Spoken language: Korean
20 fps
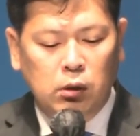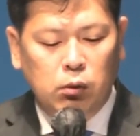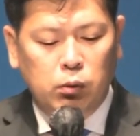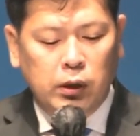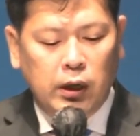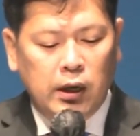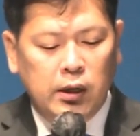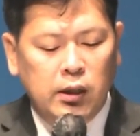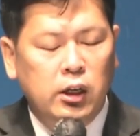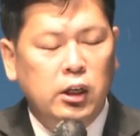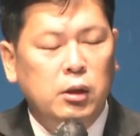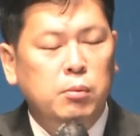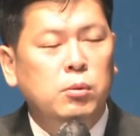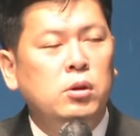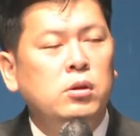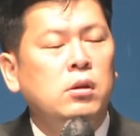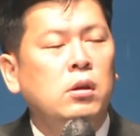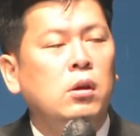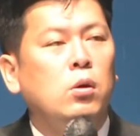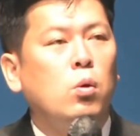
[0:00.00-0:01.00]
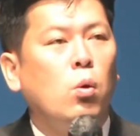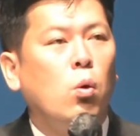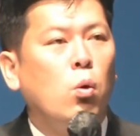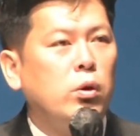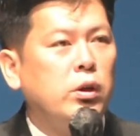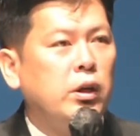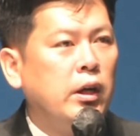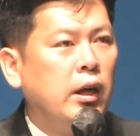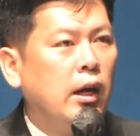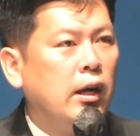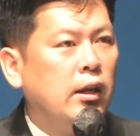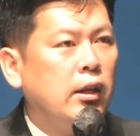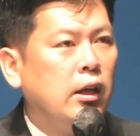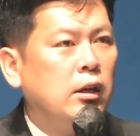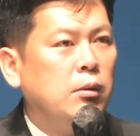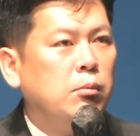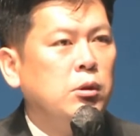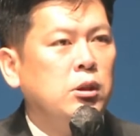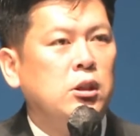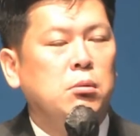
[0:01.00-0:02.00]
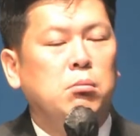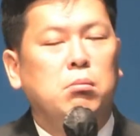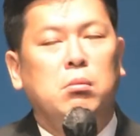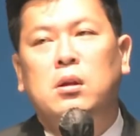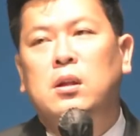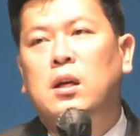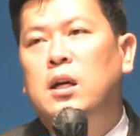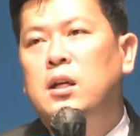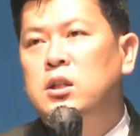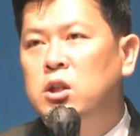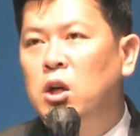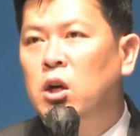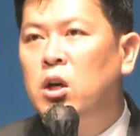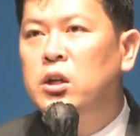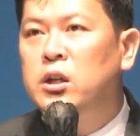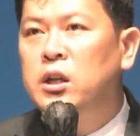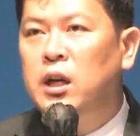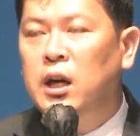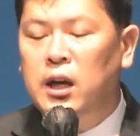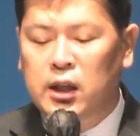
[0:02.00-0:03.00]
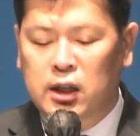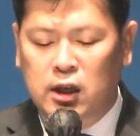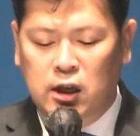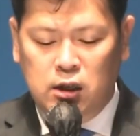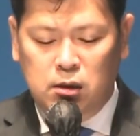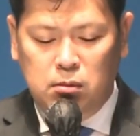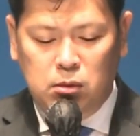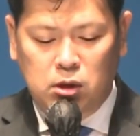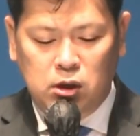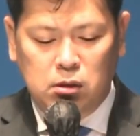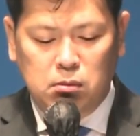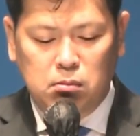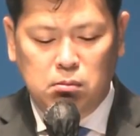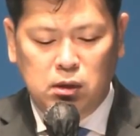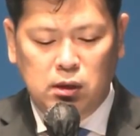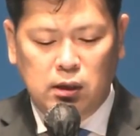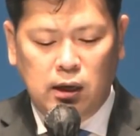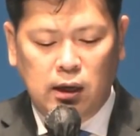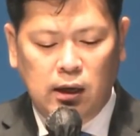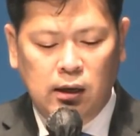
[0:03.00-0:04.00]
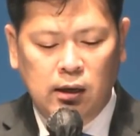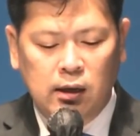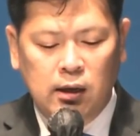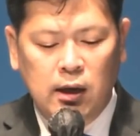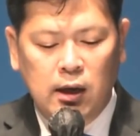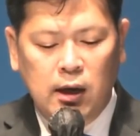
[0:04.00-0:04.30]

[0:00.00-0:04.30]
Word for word: 우리 하나님은 공의의 하나님이십니다. 정의의 하나님이십니다.